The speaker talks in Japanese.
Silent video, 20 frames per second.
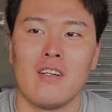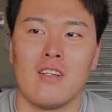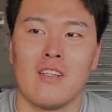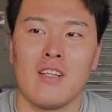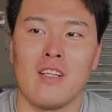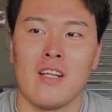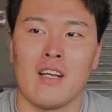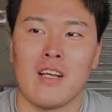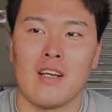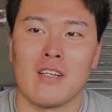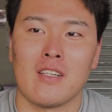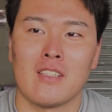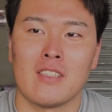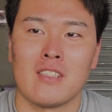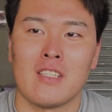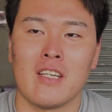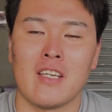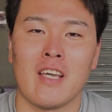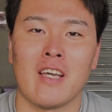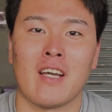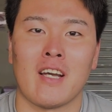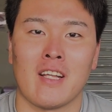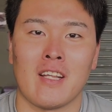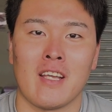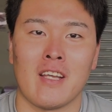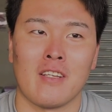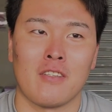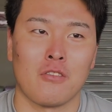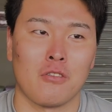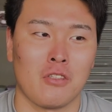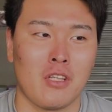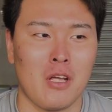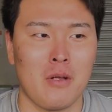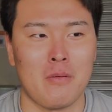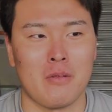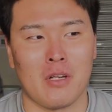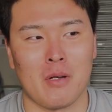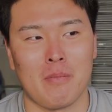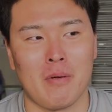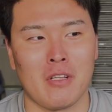で、なんか世間がね、ちょっと
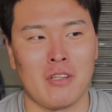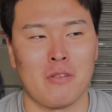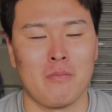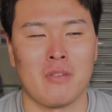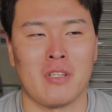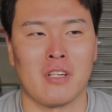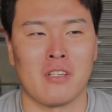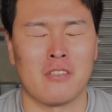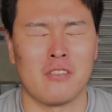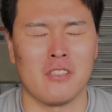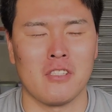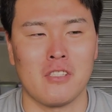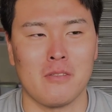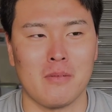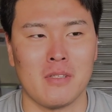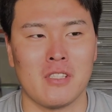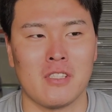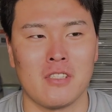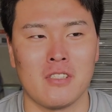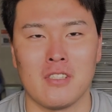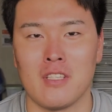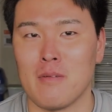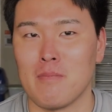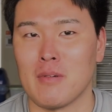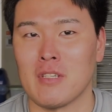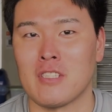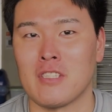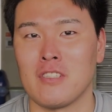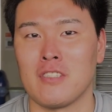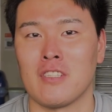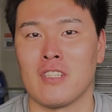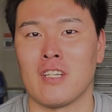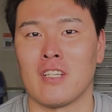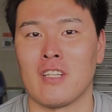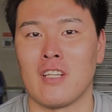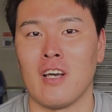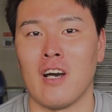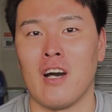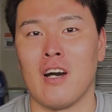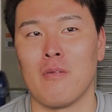テレビとかパッと見たらクリスマス、年末ってなっ
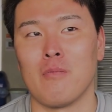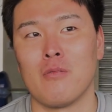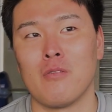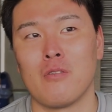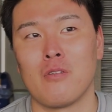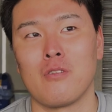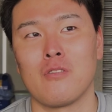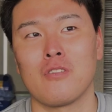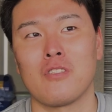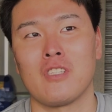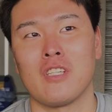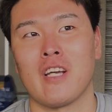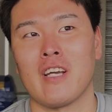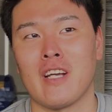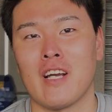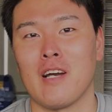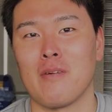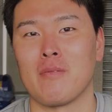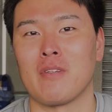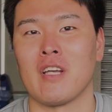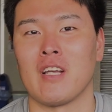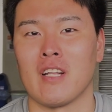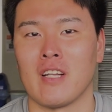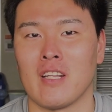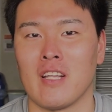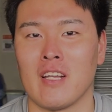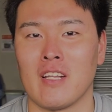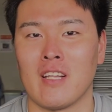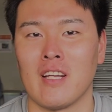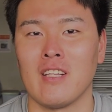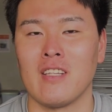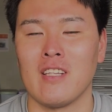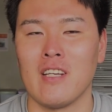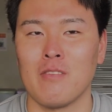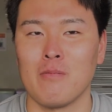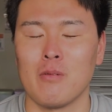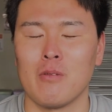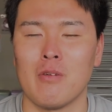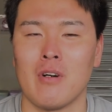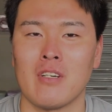て、ああ、もう俺の試合か、みたいなね。だんだ
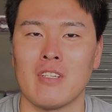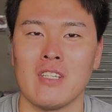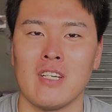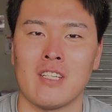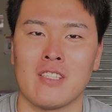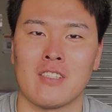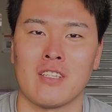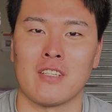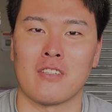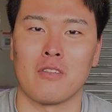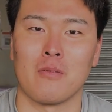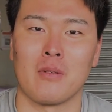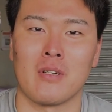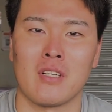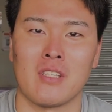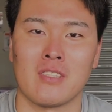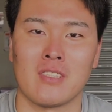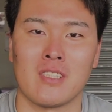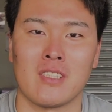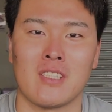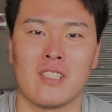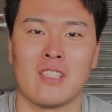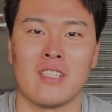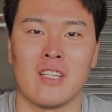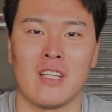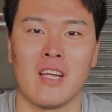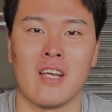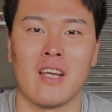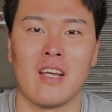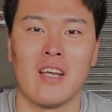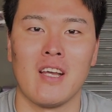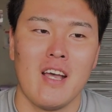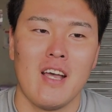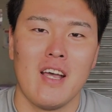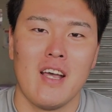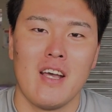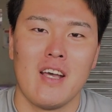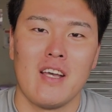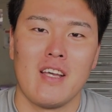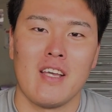んもうワクワクが止まらなくなってきてね。
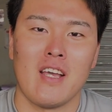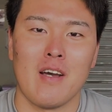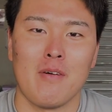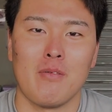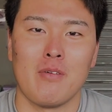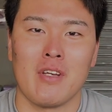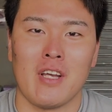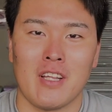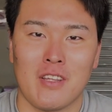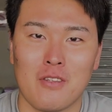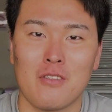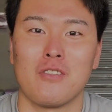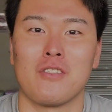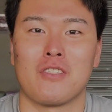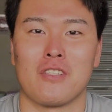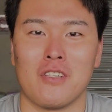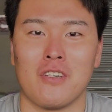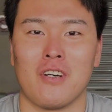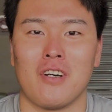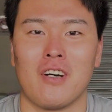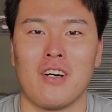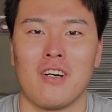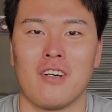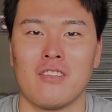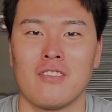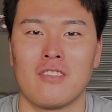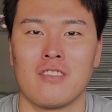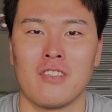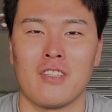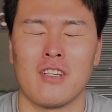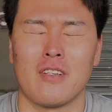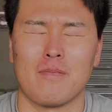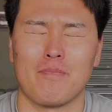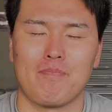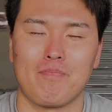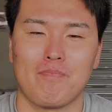いや、もうやっとですよ。本当に。